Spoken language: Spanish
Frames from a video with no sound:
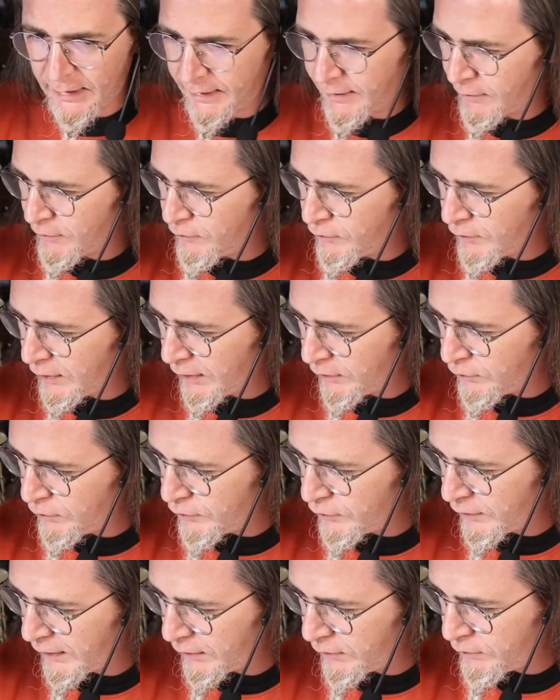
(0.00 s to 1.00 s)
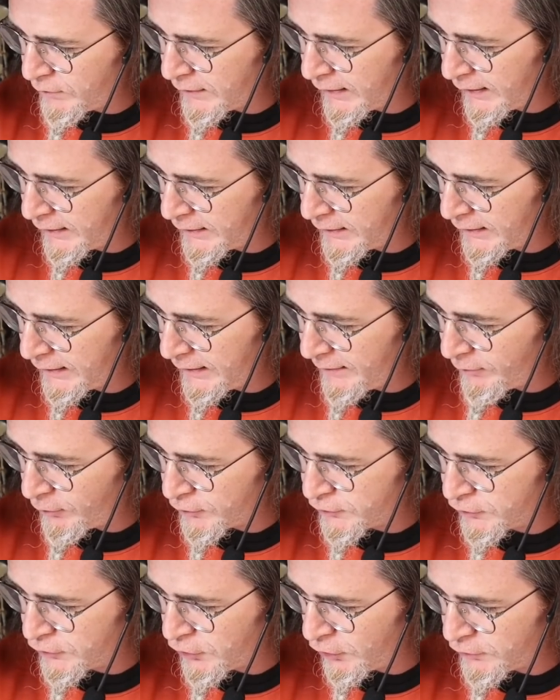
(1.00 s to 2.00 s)
y hay algunos alumnos y alumnas, y
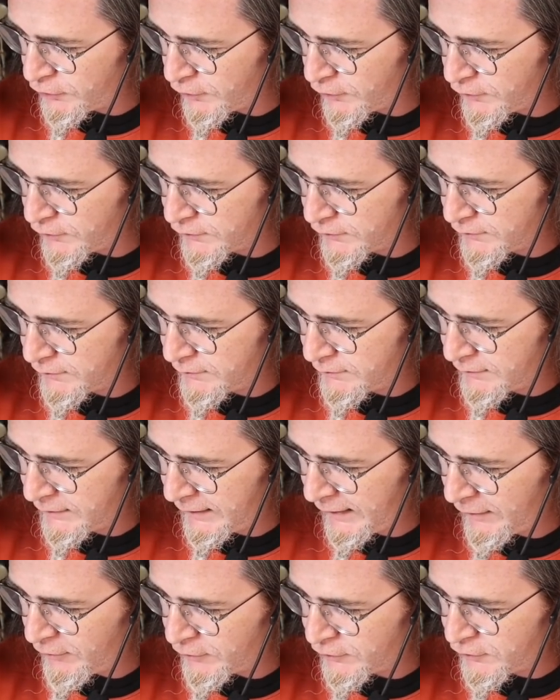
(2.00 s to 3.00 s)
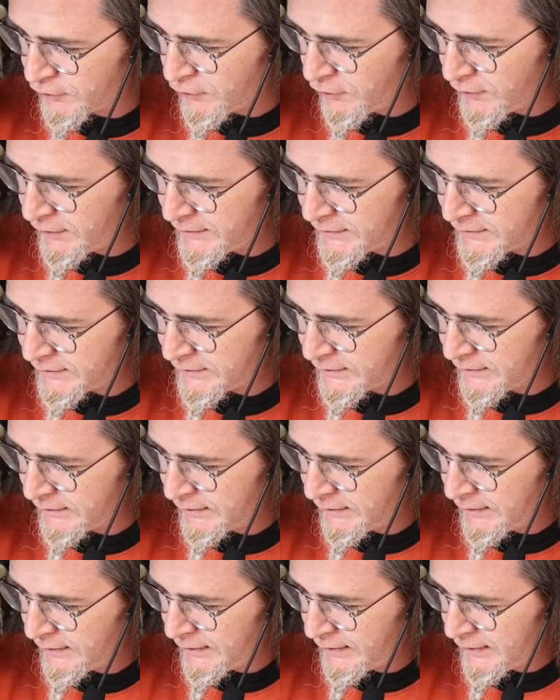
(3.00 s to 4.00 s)
vosotros que lo sois,
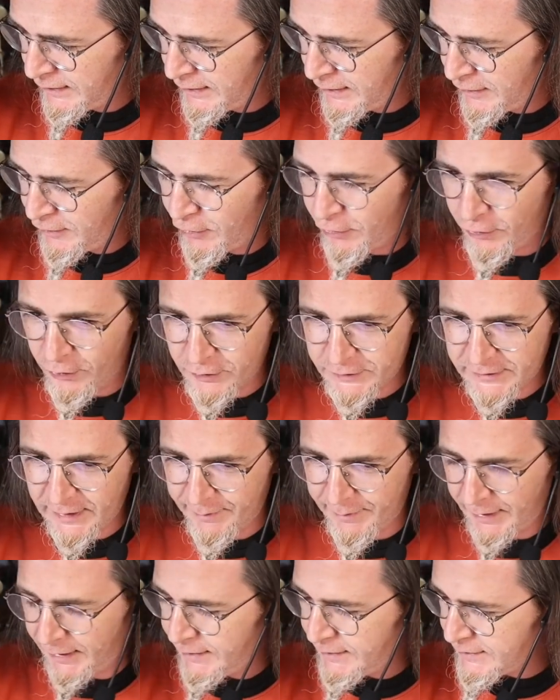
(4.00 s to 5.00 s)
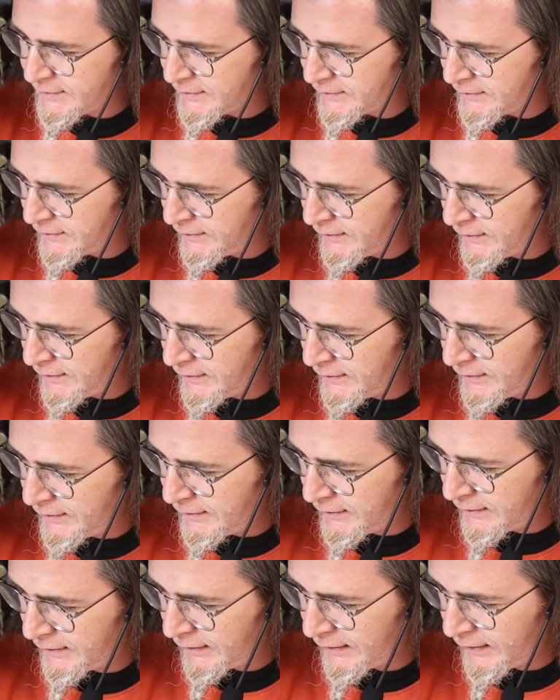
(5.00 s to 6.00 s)
lo sabéis,
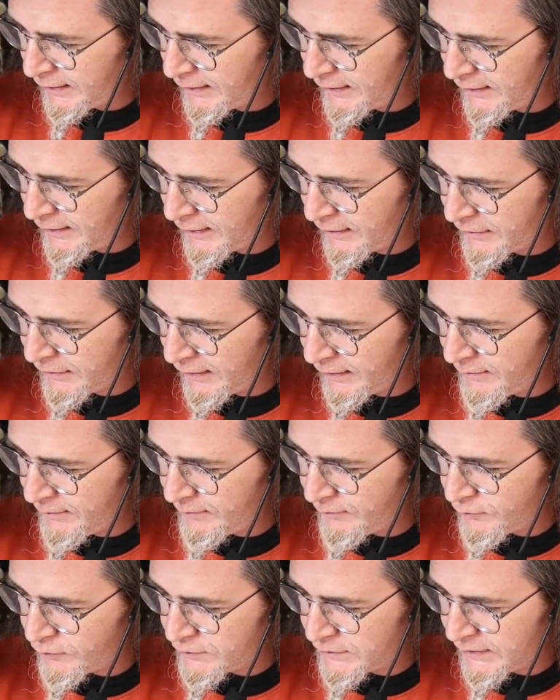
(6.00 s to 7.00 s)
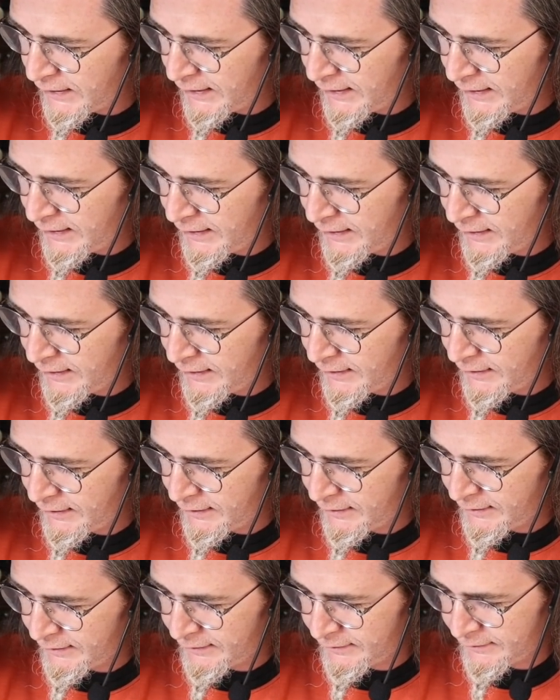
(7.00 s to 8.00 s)
que hacéis
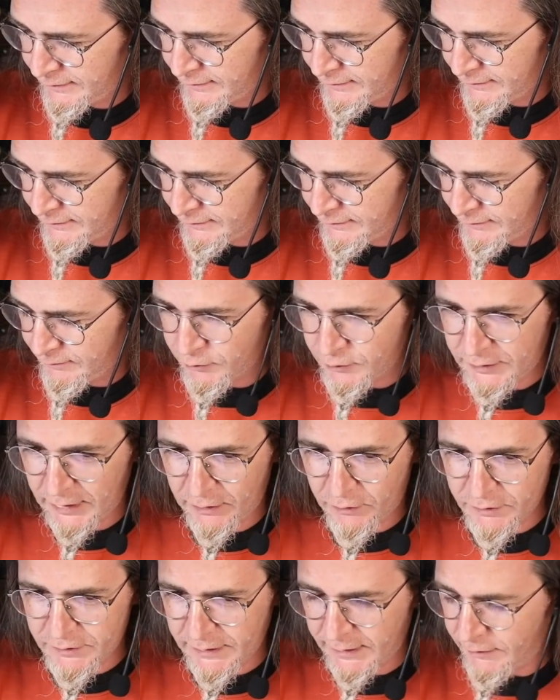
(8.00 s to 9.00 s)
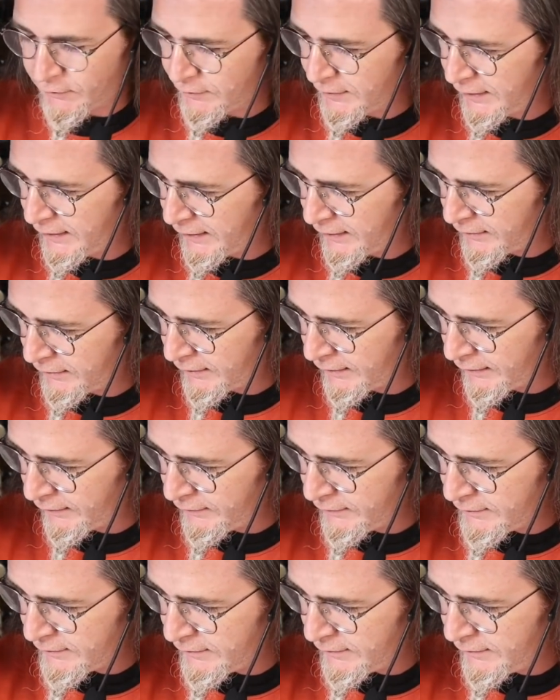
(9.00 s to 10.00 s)
muchas muchas cosas que no tenéis que hacer,
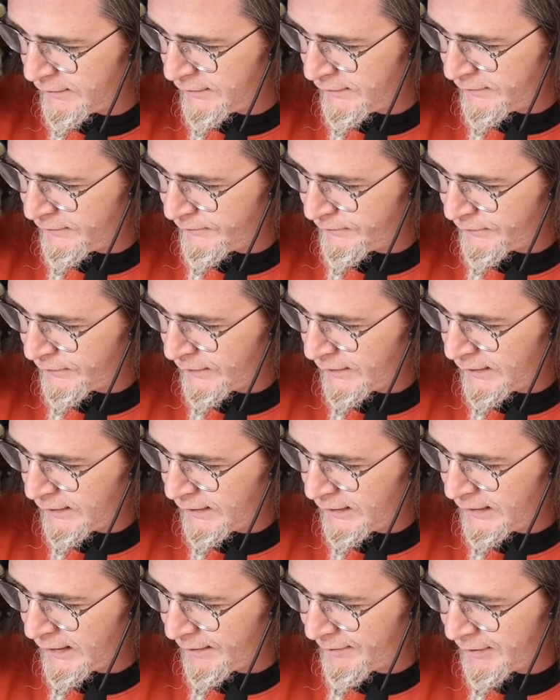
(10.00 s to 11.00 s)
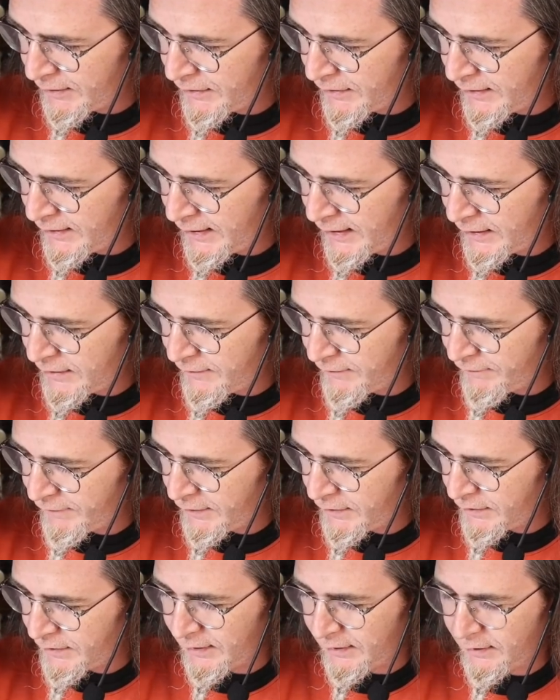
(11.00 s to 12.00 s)
¿no? Y a veces es
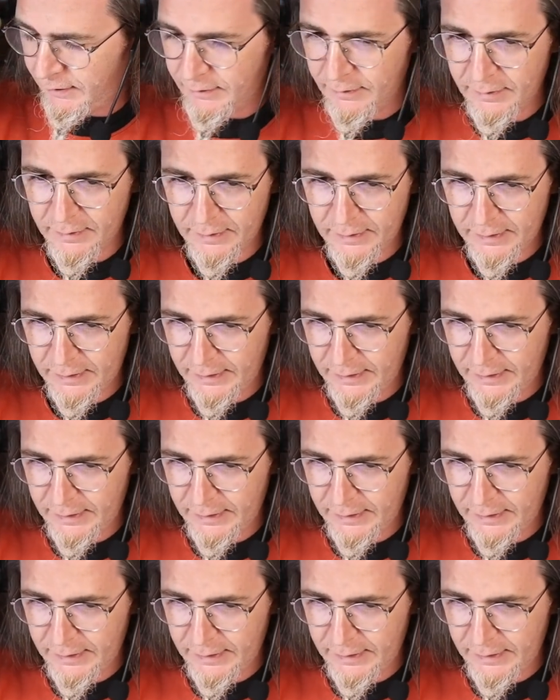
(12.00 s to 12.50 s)
difícil.